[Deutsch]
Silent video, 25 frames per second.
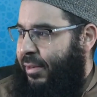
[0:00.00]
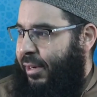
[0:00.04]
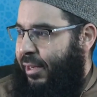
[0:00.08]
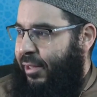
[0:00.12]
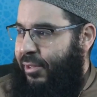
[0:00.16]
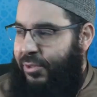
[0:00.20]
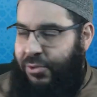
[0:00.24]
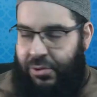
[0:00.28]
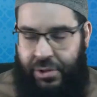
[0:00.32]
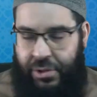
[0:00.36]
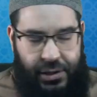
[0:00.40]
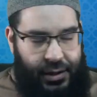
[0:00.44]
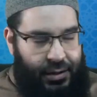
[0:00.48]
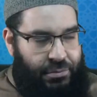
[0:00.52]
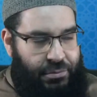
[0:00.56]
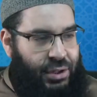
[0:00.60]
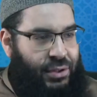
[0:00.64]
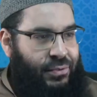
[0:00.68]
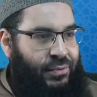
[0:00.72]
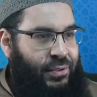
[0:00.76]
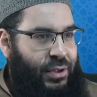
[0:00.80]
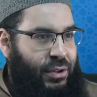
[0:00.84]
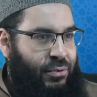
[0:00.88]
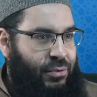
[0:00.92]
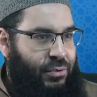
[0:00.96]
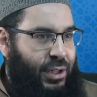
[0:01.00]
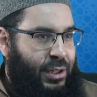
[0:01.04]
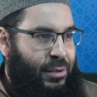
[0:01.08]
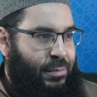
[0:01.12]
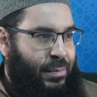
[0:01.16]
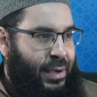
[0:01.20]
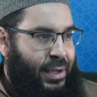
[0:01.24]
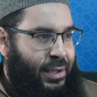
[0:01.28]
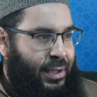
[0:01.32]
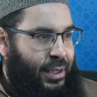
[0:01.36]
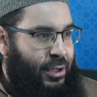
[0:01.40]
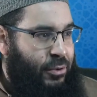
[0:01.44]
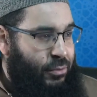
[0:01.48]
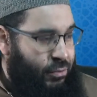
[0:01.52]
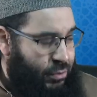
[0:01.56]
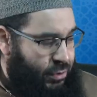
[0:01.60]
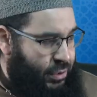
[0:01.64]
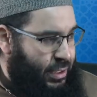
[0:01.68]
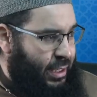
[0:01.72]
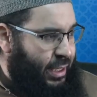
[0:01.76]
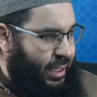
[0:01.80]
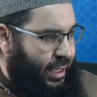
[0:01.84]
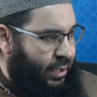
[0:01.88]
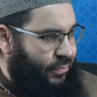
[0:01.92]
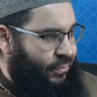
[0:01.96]
Also ist er mit 400 Mann hin und
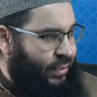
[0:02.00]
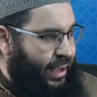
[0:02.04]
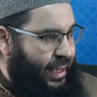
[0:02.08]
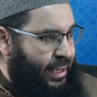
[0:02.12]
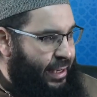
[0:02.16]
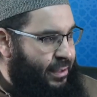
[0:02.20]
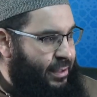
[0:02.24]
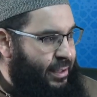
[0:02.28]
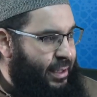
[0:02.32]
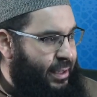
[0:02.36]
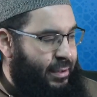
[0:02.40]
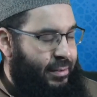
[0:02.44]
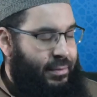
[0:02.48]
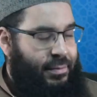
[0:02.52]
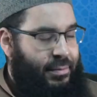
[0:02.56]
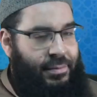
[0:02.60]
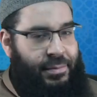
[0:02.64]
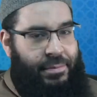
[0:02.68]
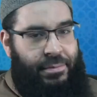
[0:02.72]
ist er gefallen dann.